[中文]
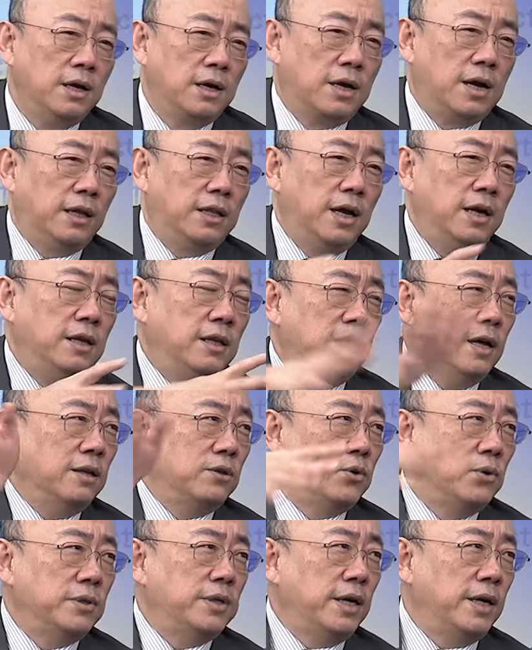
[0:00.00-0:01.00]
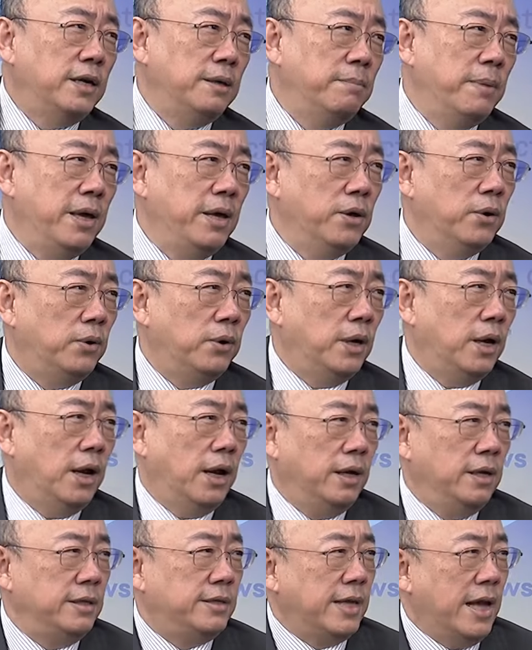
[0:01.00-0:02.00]
卡达，你当中介人没用
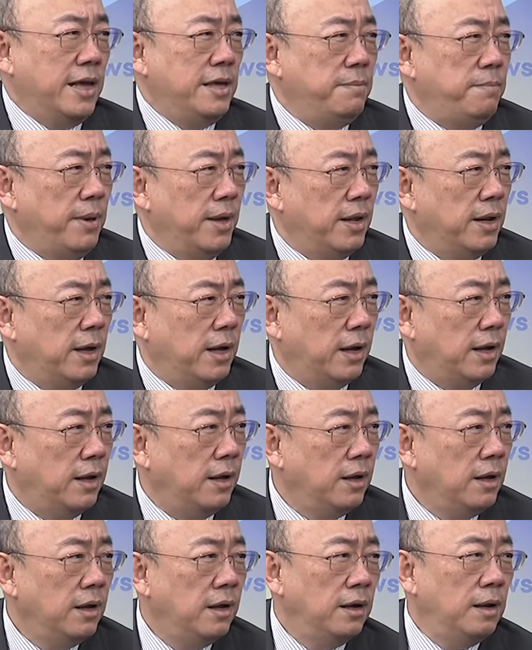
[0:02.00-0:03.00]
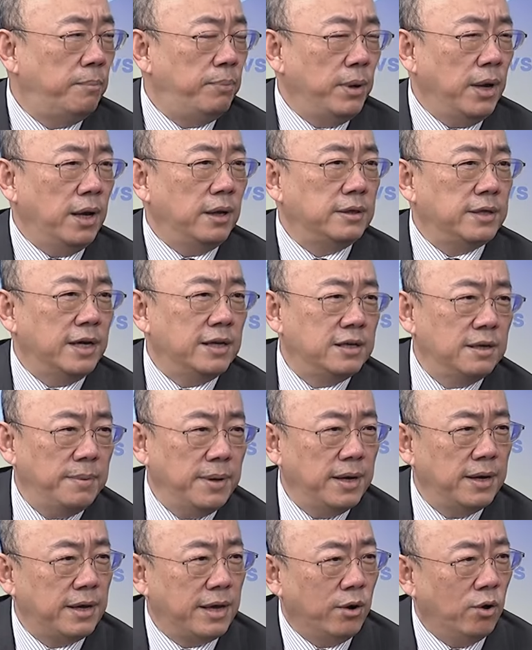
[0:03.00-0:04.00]
啊，你闪一边啊，那不要在这
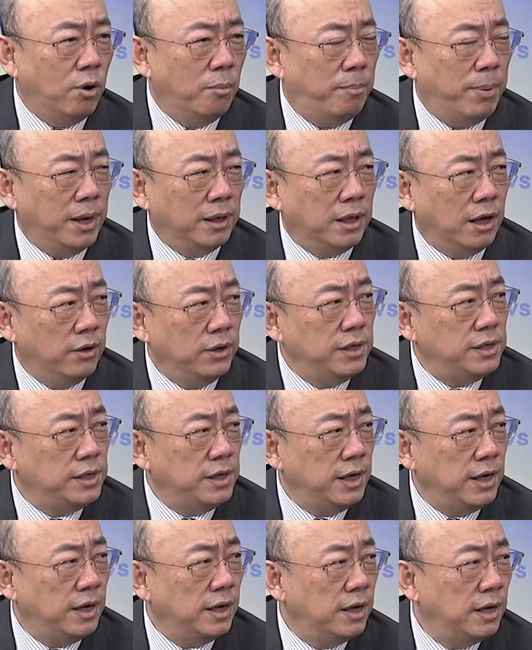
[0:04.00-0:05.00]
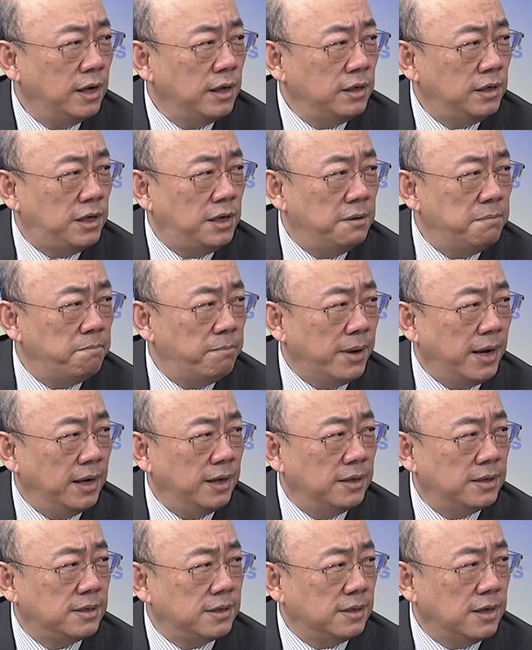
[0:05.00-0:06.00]
边给我报道一些。亲巴
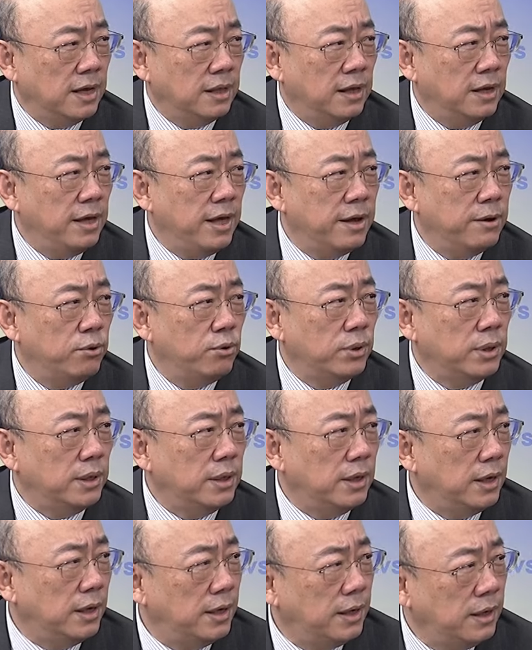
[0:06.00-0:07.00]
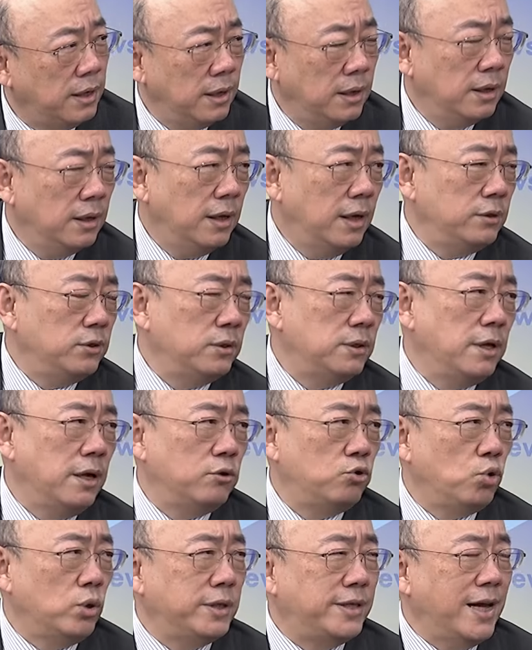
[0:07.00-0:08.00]
勒斯坦的言论啊，就是要
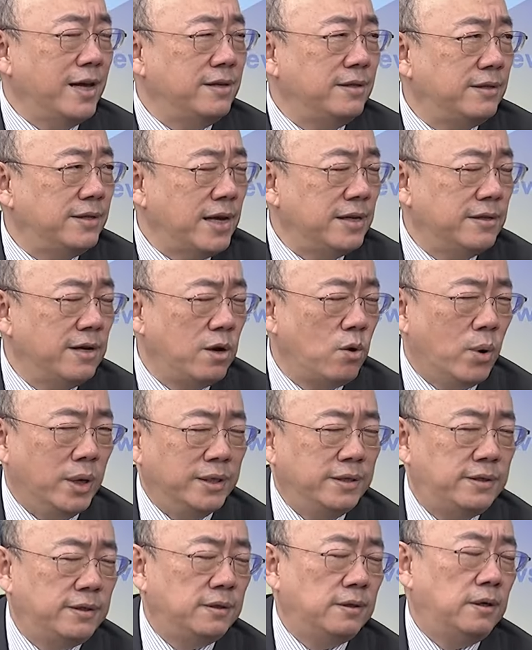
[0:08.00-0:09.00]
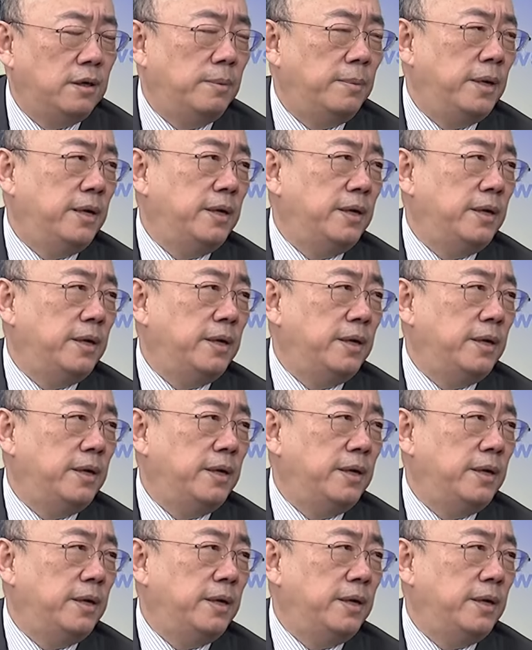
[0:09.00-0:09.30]
做战战争管制了嘛。